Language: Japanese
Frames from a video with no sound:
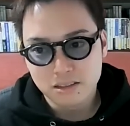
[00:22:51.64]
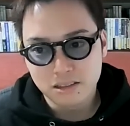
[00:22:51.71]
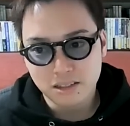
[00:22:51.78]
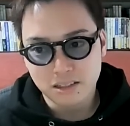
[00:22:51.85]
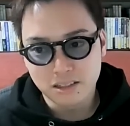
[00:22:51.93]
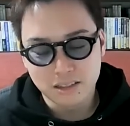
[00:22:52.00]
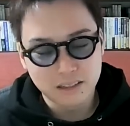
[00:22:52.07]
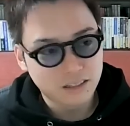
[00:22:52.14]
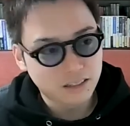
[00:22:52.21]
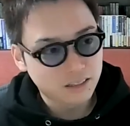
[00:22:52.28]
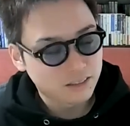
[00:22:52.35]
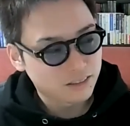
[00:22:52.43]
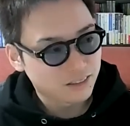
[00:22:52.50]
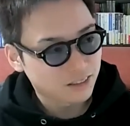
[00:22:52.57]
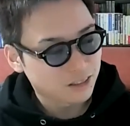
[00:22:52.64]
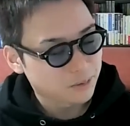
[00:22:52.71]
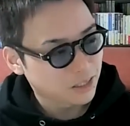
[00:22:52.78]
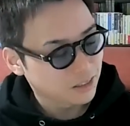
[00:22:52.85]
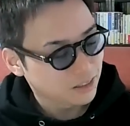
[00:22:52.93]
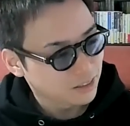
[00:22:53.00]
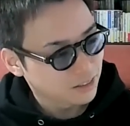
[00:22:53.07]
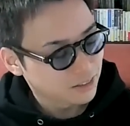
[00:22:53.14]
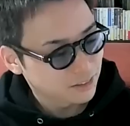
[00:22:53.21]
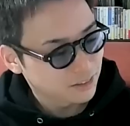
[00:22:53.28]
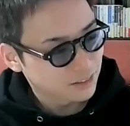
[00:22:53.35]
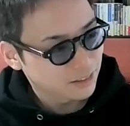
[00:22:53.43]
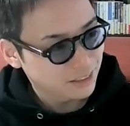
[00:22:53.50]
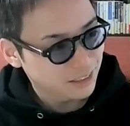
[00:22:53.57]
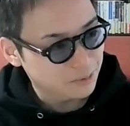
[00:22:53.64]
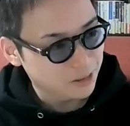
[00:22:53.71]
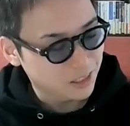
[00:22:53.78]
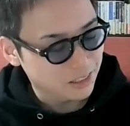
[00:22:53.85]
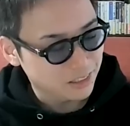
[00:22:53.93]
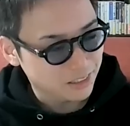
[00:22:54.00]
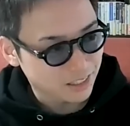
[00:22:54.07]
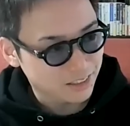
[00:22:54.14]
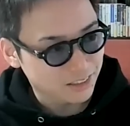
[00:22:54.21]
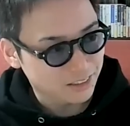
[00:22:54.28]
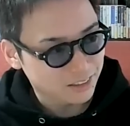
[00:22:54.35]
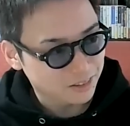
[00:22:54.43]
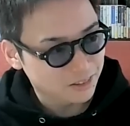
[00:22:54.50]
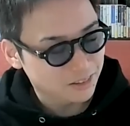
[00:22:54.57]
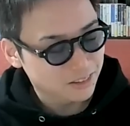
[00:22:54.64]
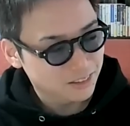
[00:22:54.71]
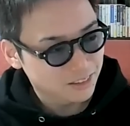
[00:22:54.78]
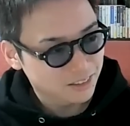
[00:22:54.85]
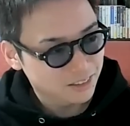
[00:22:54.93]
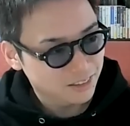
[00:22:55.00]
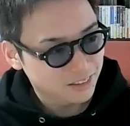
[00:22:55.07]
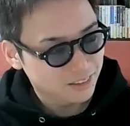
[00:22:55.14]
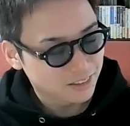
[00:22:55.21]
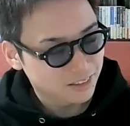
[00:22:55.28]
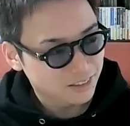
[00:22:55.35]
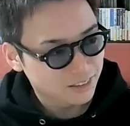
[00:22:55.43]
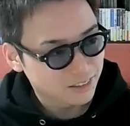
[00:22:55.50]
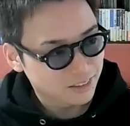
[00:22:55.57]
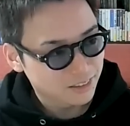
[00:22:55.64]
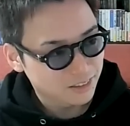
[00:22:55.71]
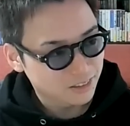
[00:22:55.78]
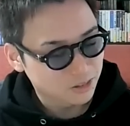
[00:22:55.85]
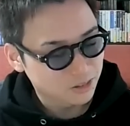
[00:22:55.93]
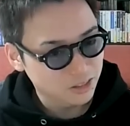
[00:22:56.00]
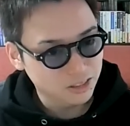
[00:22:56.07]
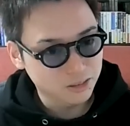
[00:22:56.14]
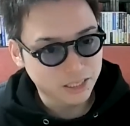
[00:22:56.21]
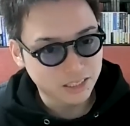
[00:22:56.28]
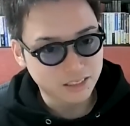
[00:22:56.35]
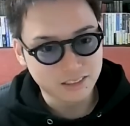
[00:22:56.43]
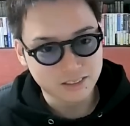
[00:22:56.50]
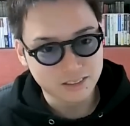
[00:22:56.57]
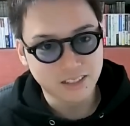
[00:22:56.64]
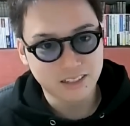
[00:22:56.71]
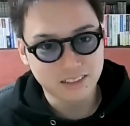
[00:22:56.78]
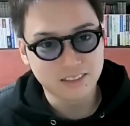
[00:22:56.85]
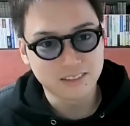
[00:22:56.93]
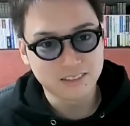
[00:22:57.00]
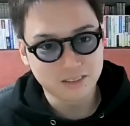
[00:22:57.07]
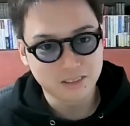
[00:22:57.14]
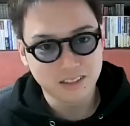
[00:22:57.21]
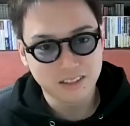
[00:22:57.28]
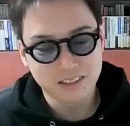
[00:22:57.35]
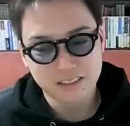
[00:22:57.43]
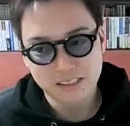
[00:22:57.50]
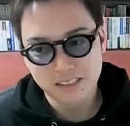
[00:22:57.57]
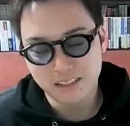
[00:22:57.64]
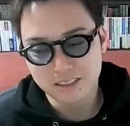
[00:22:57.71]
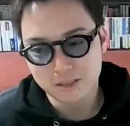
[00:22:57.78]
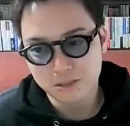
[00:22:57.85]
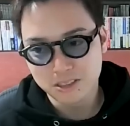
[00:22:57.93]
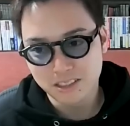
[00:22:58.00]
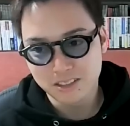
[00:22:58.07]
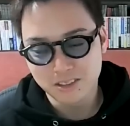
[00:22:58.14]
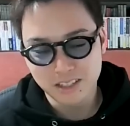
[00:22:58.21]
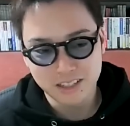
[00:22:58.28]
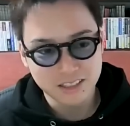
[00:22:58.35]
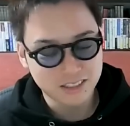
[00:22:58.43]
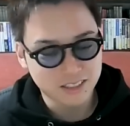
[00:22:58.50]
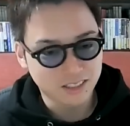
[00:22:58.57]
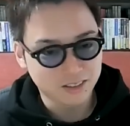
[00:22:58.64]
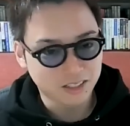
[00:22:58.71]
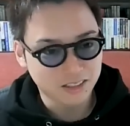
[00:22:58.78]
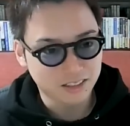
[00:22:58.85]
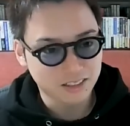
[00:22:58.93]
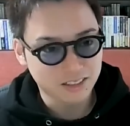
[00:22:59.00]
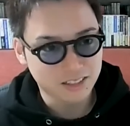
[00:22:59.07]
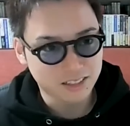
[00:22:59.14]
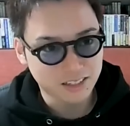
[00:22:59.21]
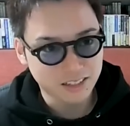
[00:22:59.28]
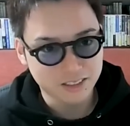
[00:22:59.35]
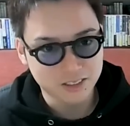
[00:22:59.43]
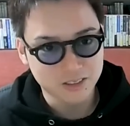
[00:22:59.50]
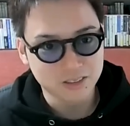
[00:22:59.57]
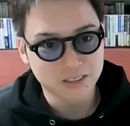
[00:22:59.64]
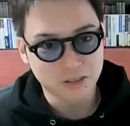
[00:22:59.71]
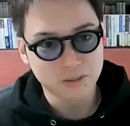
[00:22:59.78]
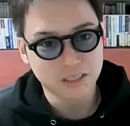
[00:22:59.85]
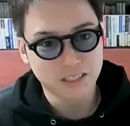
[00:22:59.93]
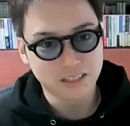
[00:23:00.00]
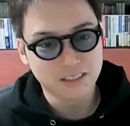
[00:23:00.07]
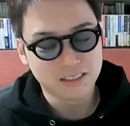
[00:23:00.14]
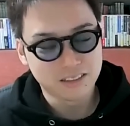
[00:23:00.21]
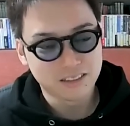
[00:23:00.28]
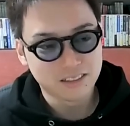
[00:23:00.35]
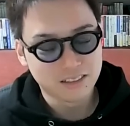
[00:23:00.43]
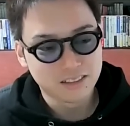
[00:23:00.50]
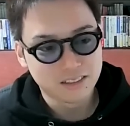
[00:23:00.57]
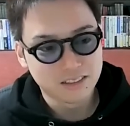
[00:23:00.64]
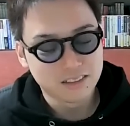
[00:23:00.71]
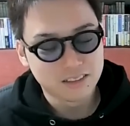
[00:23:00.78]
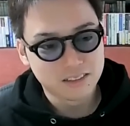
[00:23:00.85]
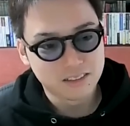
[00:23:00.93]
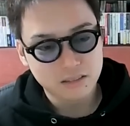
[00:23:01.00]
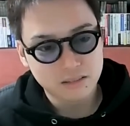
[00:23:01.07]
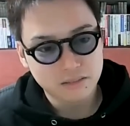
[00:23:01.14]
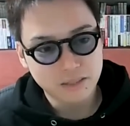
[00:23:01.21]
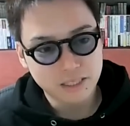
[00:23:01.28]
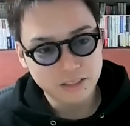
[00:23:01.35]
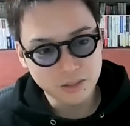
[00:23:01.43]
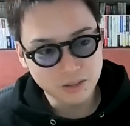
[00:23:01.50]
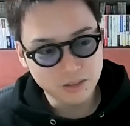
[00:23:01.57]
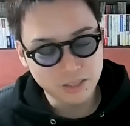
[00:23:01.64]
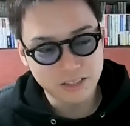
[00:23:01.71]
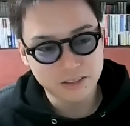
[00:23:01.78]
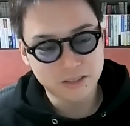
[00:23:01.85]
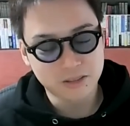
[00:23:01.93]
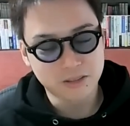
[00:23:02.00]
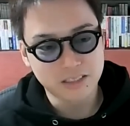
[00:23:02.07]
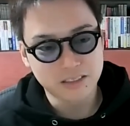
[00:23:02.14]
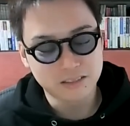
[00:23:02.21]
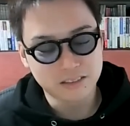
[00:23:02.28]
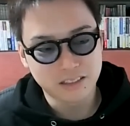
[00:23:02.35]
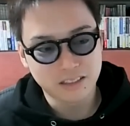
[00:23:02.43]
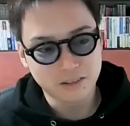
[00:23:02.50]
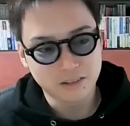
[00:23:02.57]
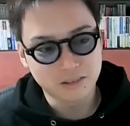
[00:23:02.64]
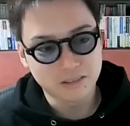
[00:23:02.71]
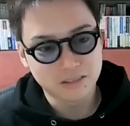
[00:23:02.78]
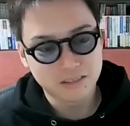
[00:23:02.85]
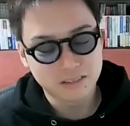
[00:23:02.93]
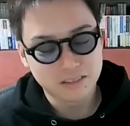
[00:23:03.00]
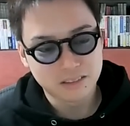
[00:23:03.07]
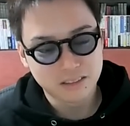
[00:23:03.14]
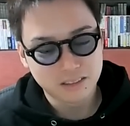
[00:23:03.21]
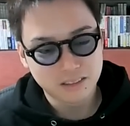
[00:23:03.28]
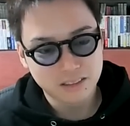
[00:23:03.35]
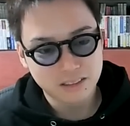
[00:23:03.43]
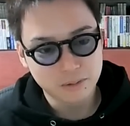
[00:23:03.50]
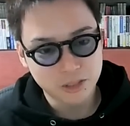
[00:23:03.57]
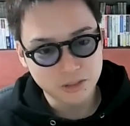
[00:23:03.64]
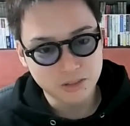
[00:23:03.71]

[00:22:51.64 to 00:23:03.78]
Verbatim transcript: だからなんか、半ば義務感じゃないですけど、そういうのもあってずっとやってたんですけどね。なんか自分がその話しなくなったら一体誰がするんだろうみたいな。まあちょっとやる人はいるんですけど、でも